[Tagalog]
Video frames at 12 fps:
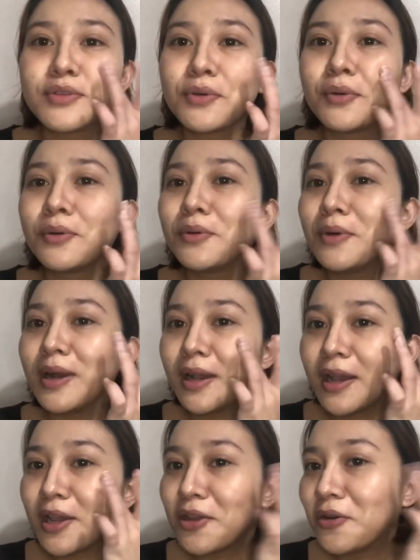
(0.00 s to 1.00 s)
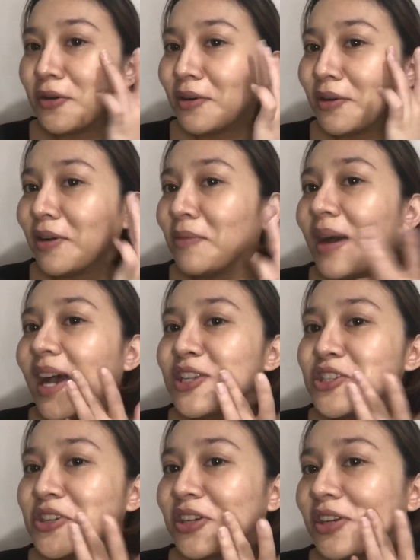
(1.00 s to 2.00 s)
So, huwag kayong
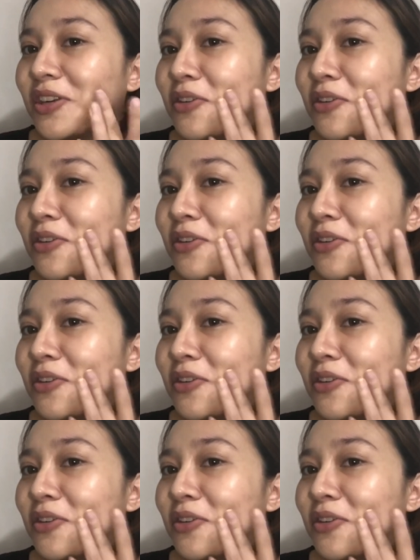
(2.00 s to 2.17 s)
basher